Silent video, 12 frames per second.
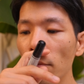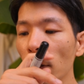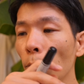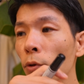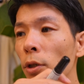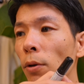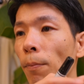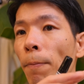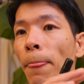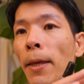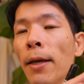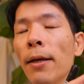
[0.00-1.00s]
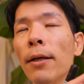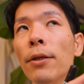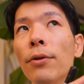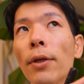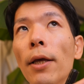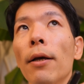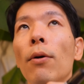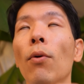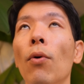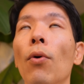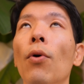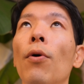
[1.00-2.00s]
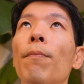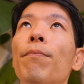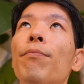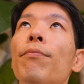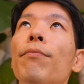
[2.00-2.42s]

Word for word: もちろん、ね、こう、